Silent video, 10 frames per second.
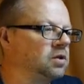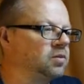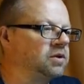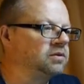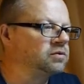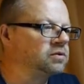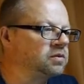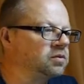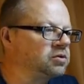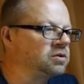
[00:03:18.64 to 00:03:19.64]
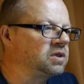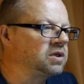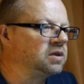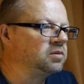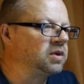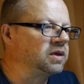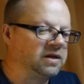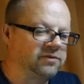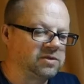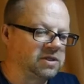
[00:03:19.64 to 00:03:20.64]
Voilà, also, was habe ich gemacht?
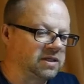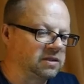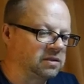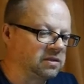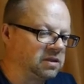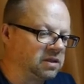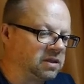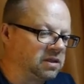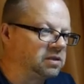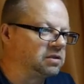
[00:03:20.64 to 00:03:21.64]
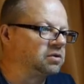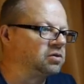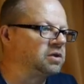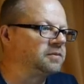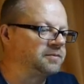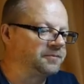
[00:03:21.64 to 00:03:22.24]
Paragraphenzeichen, ja. Dollar.